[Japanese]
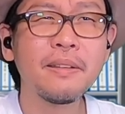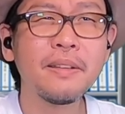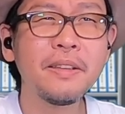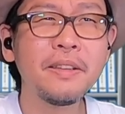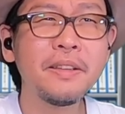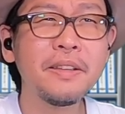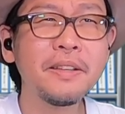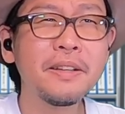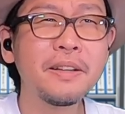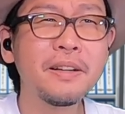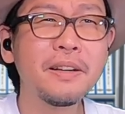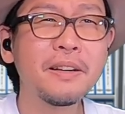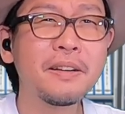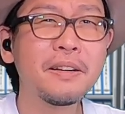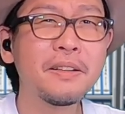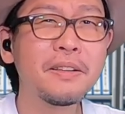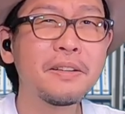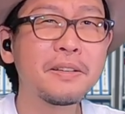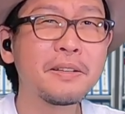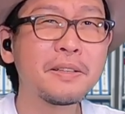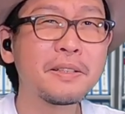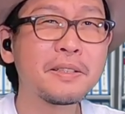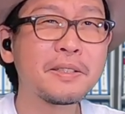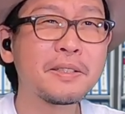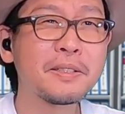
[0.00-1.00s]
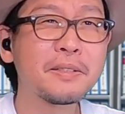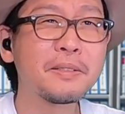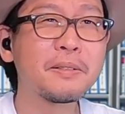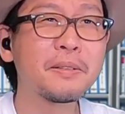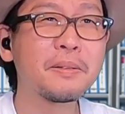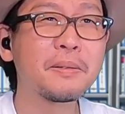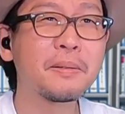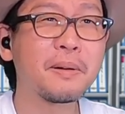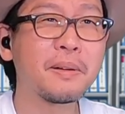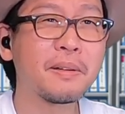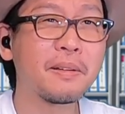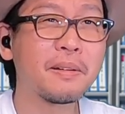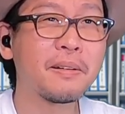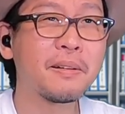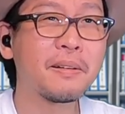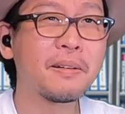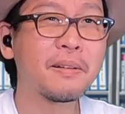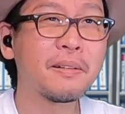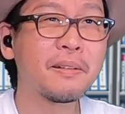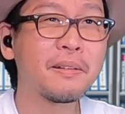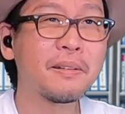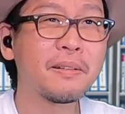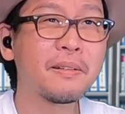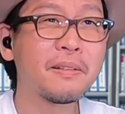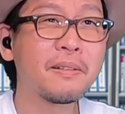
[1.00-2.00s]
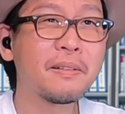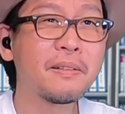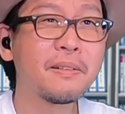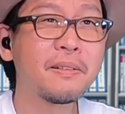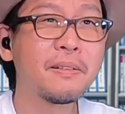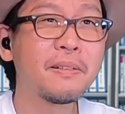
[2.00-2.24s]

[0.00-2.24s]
映画かなんか作ってんのかな